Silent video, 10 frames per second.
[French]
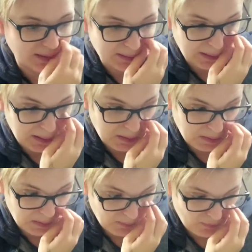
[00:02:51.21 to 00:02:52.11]
des
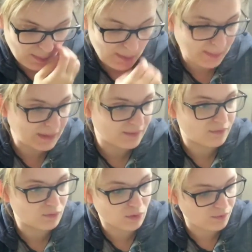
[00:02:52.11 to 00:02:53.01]
euh, formats
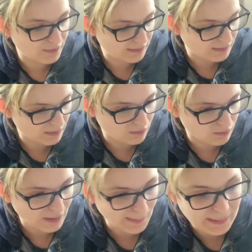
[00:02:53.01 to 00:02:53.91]
PDF. Donc, en fait, il y
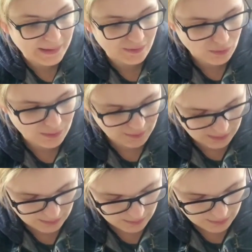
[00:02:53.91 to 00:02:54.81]
a une, application
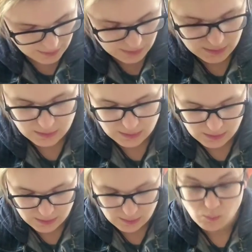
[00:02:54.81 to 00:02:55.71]
avec.
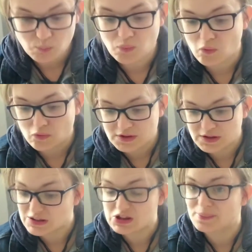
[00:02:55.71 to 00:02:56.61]
Pour vous
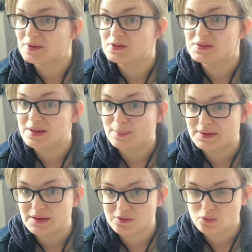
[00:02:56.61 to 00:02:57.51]
dire, je vais pas utiliser
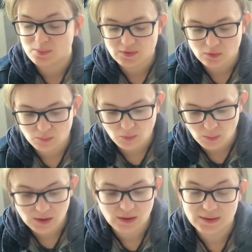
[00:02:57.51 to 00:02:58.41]
l'application parce que pour
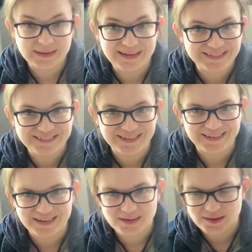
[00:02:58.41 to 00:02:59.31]
moi, un cahier, c'est
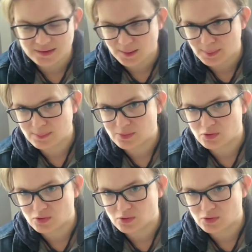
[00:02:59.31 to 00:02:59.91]
un cahier et tu n'as pas